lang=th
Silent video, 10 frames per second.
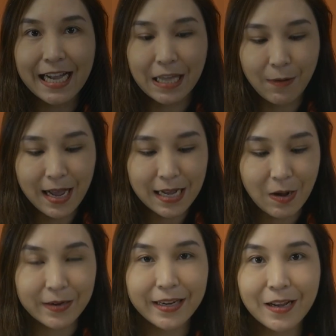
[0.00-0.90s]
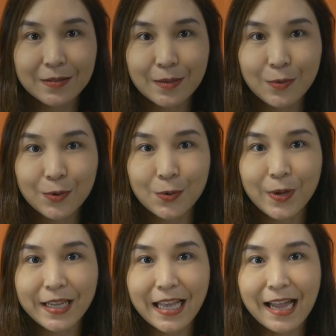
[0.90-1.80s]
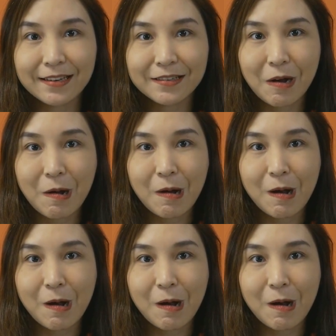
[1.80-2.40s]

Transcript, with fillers: แต่ว่าก่อนที่เราจะพูดคุยกันก็